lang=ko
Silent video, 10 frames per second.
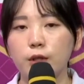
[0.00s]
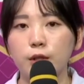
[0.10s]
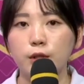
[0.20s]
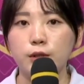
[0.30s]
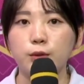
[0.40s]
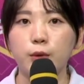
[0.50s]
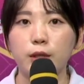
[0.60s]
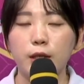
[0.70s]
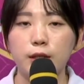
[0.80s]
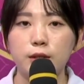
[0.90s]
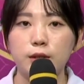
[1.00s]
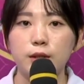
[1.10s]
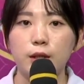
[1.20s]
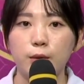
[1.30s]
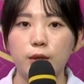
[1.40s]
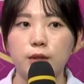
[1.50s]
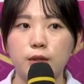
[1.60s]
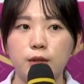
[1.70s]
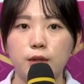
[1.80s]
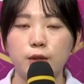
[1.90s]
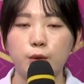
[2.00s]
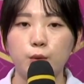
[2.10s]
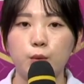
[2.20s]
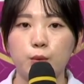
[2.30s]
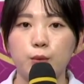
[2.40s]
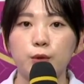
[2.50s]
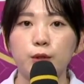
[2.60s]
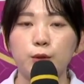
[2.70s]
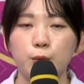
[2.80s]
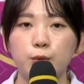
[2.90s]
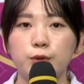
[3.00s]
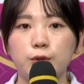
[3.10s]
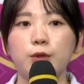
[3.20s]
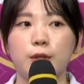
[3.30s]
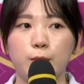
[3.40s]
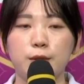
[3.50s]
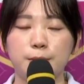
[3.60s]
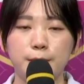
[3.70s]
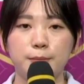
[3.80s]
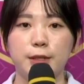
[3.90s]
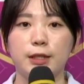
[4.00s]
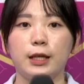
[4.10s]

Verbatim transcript: 그 외 다른 대회들에서도 좋은 성적 내고 싶습니다.